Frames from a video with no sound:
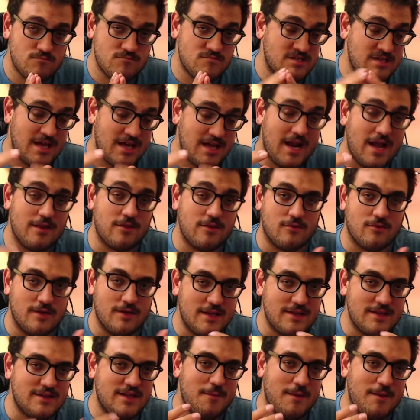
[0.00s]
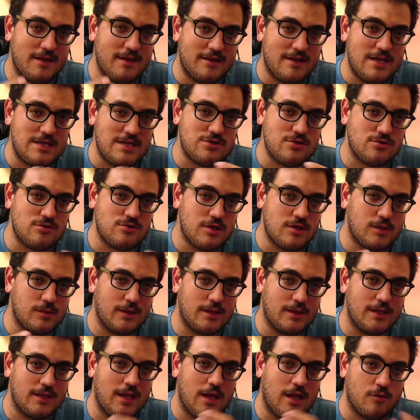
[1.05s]
saranno lentamente
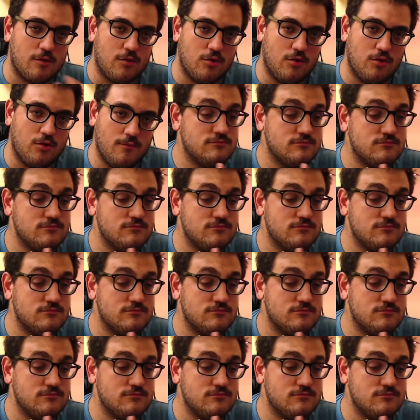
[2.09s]
sostituiti da robot.